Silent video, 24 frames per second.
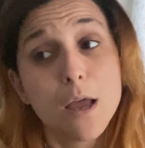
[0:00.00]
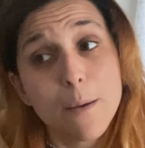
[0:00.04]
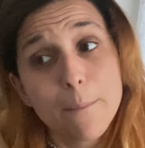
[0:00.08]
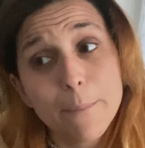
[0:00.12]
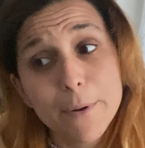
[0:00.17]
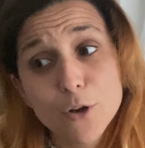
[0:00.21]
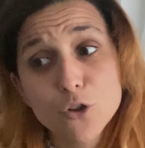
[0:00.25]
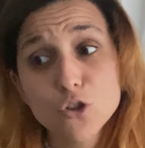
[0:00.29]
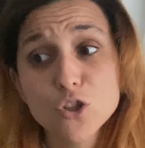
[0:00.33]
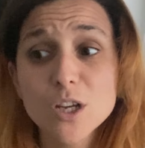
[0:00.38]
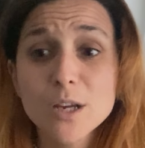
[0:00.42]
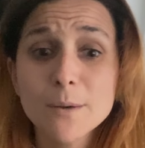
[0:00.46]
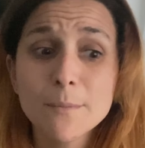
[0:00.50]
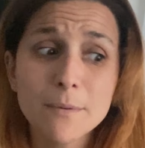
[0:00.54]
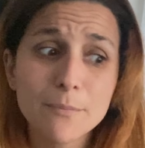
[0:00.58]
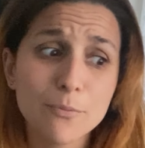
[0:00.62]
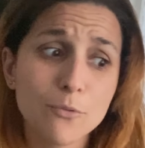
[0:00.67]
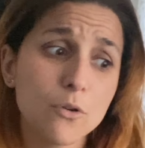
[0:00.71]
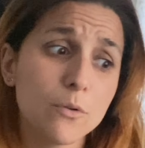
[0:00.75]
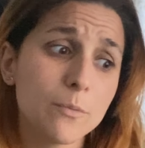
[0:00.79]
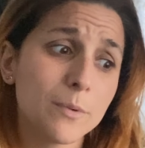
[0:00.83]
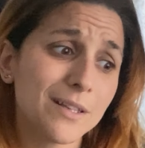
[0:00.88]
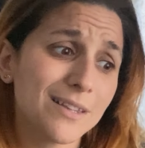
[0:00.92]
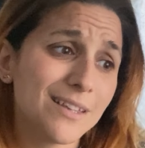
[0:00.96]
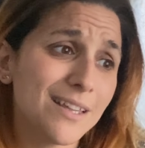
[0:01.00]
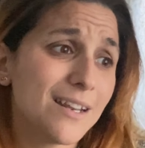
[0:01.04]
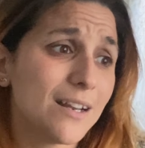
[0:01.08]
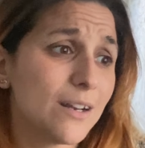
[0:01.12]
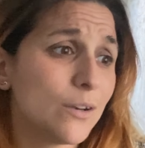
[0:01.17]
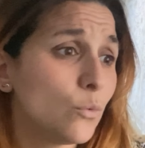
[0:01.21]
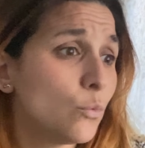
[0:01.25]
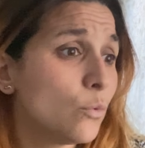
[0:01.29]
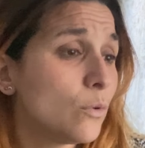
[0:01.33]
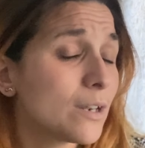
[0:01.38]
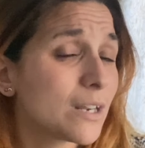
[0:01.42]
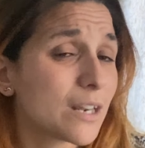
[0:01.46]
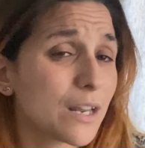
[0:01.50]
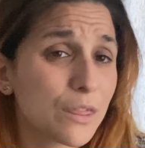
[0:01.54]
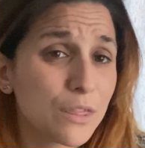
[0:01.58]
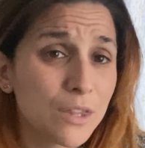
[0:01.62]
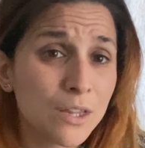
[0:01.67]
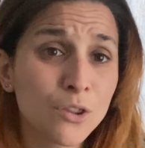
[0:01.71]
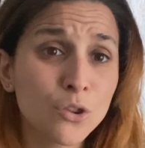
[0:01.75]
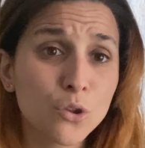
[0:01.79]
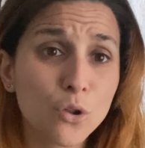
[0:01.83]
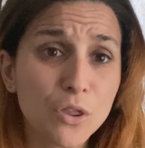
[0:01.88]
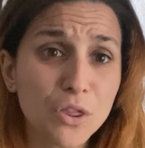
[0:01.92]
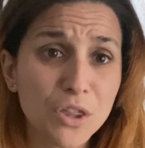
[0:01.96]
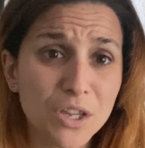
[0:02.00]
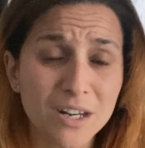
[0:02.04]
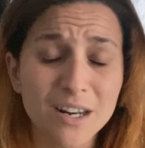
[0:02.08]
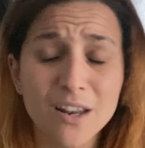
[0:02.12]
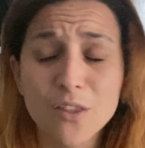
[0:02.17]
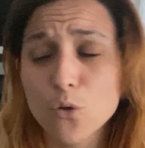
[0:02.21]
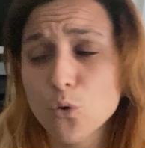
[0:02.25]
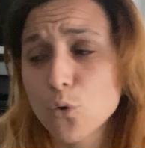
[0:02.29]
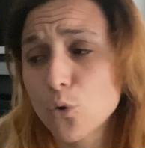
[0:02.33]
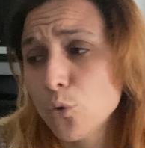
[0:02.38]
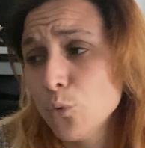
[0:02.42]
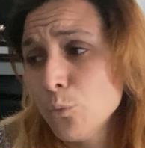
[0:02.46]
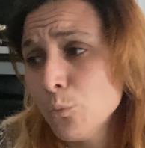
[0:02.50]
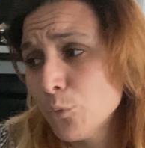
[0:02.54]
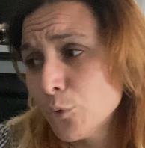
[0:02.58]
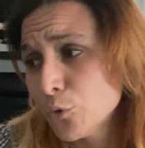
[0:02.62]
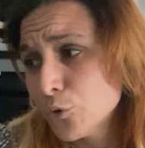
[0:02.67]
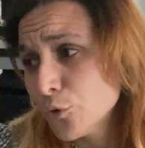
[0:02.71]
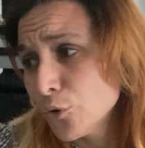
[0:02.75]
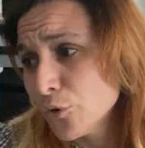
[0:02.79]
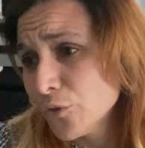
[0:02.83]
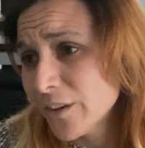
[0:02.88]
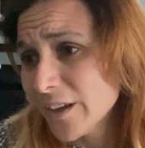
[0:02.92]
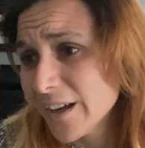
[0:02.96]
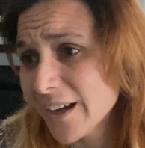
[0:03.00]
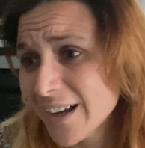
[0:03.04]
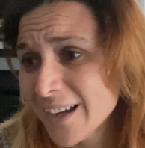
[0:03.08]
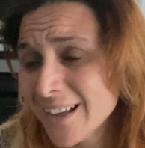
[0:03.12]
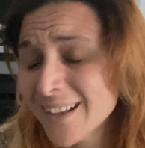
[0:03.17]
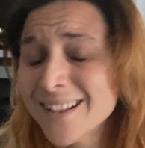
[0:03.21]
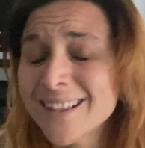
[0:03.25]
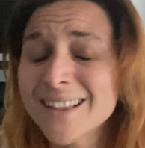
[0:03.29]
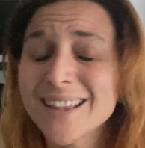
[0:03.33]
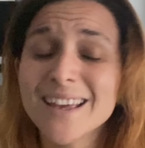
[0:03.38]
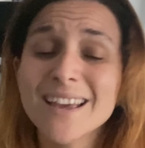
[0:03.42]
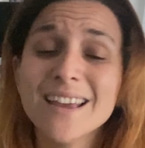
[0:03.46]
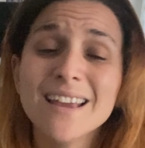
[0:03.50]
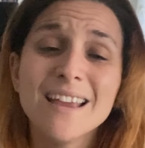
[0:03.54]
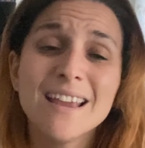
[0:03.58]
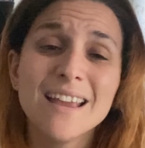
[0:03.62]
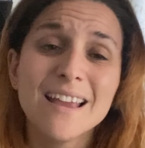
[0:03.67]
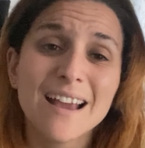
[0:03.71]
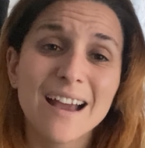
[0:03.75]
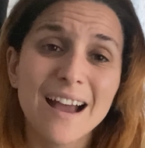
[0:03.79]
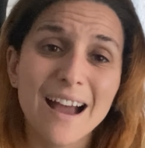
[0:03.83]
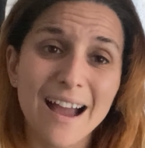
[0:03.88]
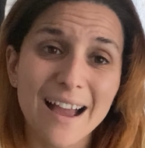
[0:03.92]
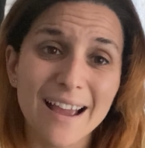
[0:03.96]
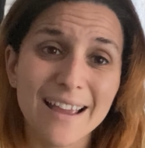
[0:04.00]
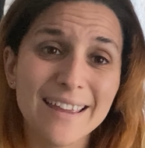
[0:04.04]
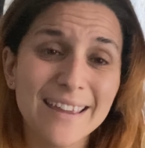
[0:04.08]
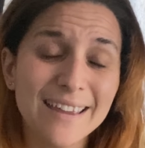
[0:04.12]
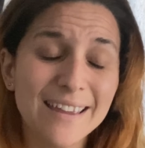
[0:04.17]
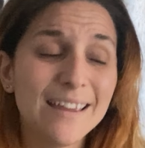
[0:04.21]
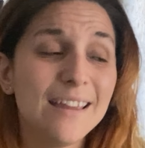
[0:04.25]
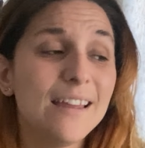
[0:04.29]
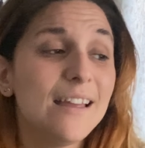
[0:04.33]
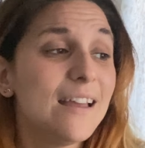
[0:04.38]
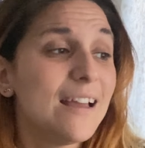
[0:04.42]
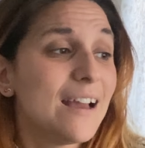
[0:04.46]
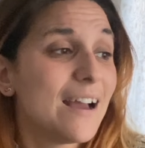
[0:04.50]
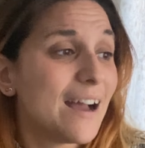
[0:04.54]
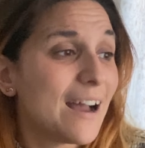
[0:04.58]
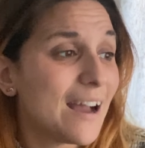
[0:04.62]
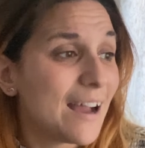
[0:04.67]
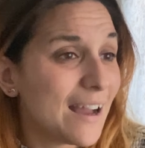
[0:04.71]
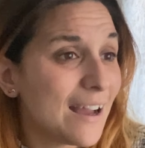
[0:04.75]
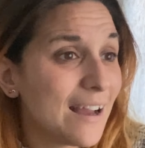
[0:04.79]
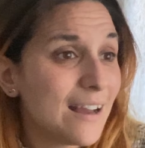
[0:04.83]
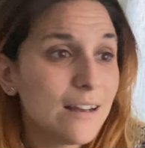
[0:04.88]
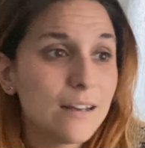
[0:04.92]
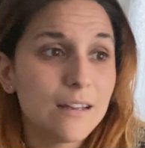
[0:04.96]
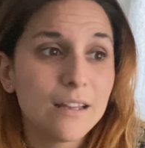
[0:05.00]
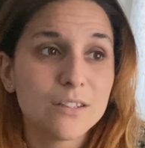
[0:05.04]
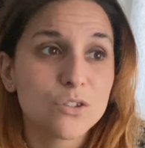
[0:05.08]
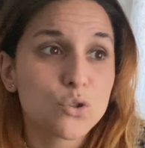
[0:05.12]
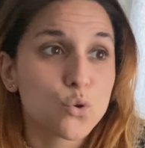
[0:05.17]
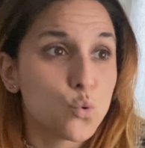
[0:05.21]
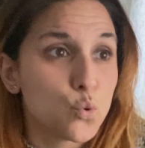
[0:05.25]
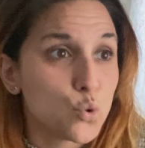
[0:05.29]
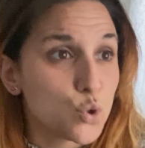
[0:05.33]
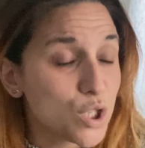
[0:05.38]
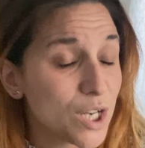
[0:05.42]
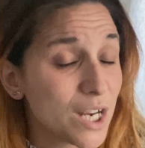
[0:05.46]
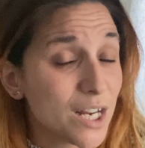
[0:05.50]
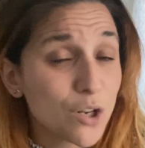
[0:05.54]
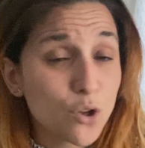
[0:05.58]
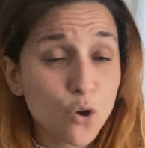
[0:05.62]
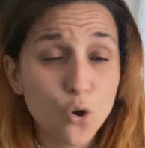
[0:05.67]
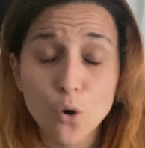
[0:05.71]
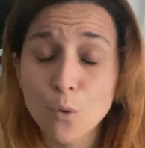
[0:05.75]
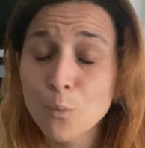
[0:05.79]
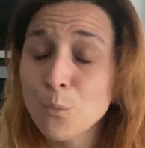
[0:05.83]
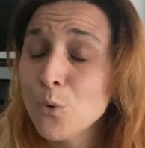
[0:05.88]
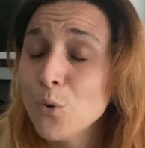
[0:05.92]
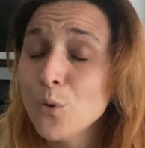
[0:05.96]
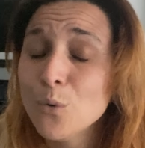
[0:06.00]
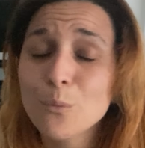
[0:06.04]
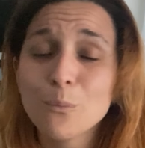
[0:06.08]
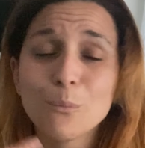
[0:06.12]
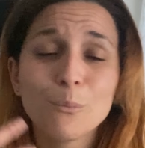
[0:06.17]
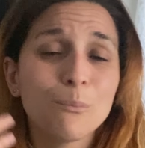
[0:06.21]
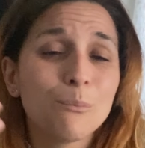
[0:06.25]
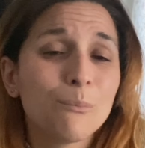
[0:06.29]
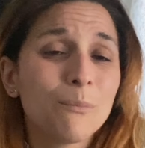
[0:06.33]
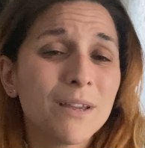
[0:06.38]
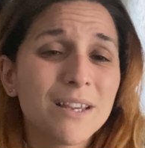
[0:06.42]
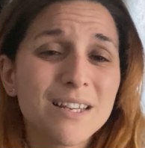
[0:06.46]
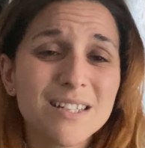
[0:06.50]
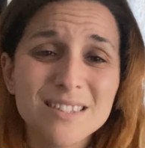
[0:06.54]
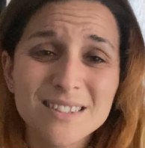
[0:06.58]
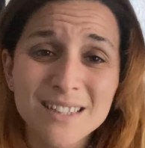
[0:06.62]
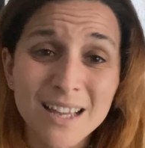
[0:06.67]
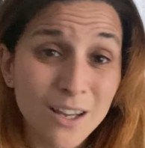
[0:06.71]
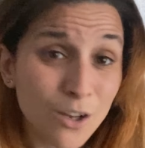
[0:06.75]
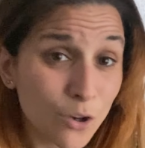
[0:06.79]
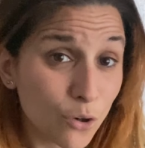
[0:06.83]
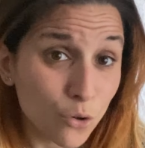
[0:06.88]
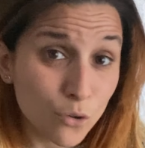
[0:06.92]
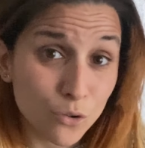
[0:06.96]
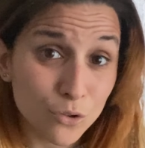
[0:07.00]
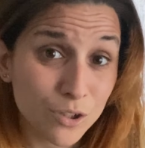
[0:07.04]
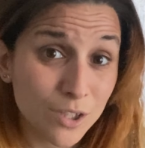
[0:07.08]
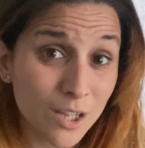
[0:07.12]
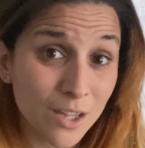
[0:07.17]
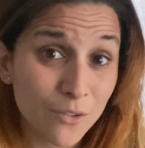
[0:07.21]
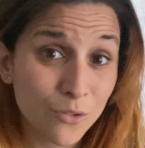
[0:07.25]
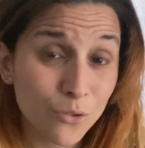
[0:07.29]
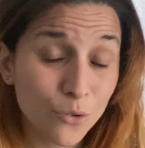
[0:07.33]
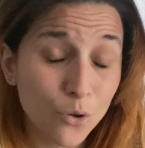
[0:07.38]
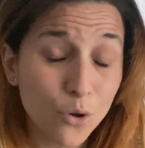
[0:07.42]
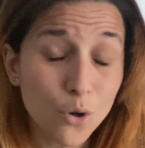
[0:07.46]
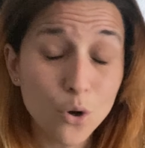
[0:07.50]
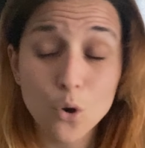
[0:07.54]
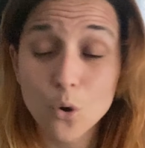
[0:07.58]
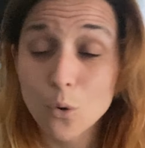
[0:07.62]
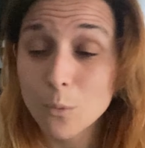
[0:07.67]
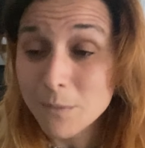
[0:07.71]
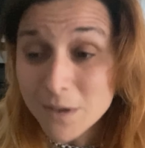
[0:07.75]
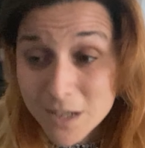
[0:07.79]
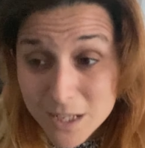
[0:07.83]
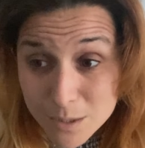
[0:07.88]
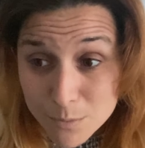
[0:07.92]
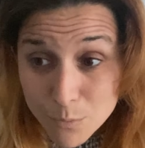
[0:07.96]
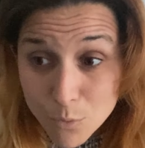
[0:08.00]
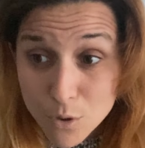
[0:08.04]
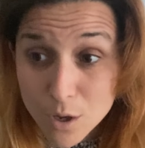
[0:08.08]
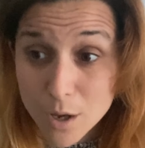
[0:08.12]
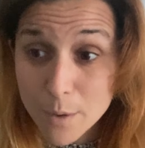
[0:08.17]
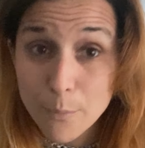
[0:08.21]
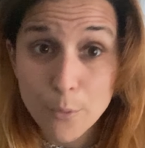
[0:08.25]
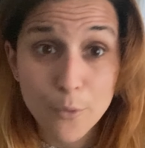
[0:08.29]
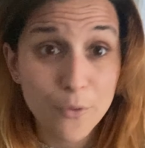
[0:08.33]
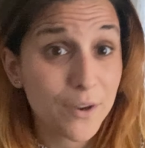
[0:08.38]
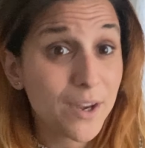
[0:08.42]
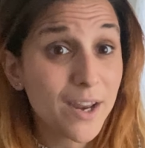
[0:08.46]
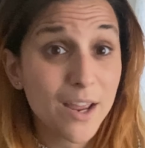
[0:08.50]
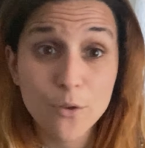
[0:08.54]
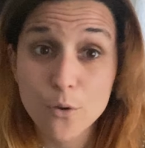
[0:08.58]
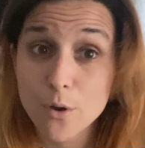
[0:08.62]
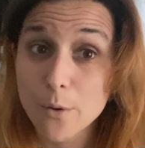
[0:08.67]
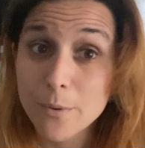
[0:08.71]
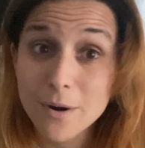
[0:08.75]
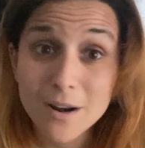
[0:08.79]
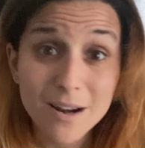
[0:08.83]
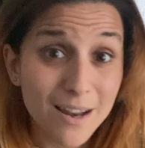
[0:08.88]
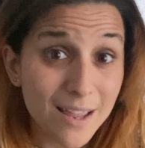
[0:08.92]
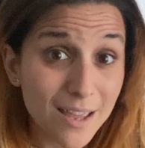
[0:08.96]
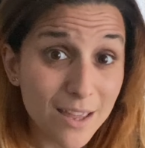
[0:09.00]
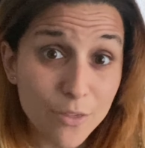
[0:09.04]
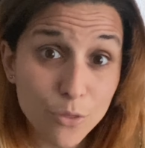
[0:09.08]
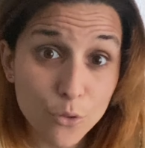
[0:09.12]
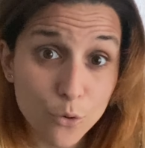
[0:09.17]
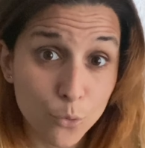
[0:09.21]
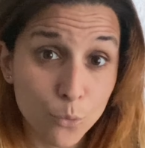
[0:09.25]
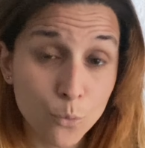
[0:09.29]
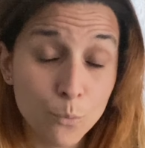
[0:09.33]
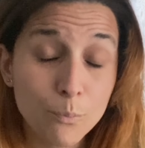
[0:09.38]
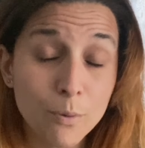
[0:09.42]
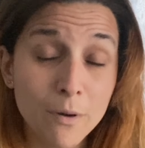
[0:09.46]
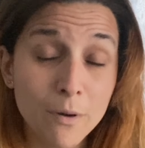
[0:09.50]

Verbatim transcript: Pero sí que me puedo meter en un recinto cerrado con un montón de gente ahí a escuchar cómo me están contando lo mismo que podría yo haber leído en un